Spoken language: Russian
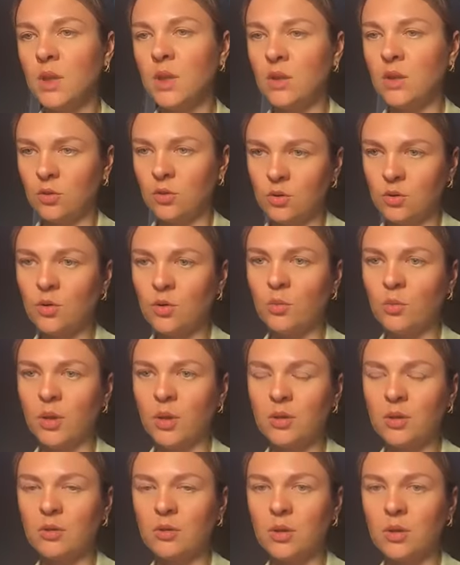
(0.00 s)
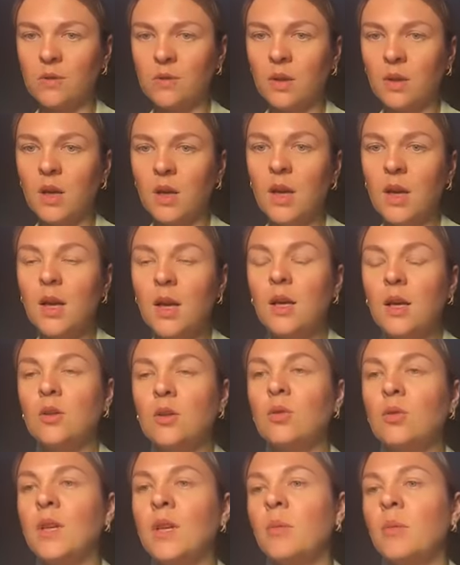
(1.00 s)
да, то есть дом партнерства,
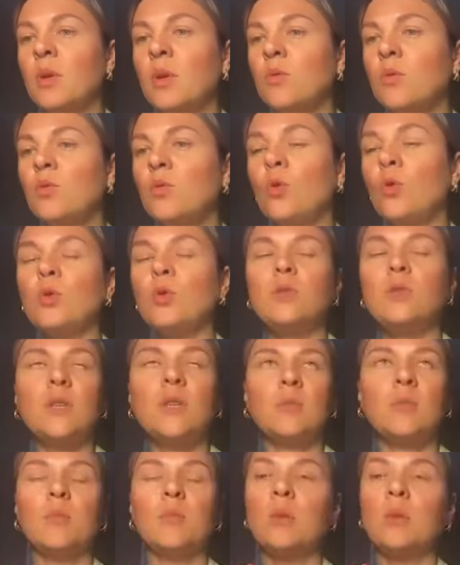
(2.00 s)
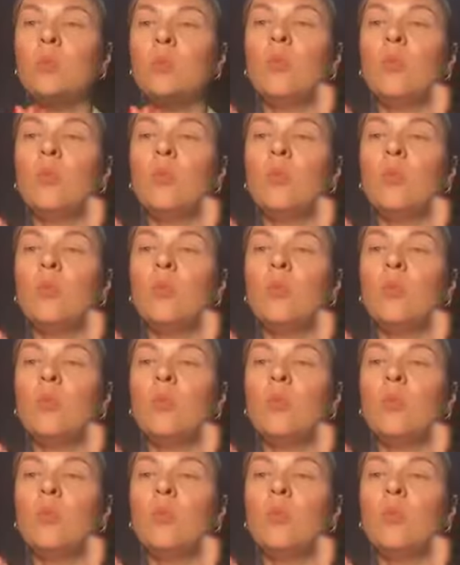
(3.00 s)
то я могу хоть там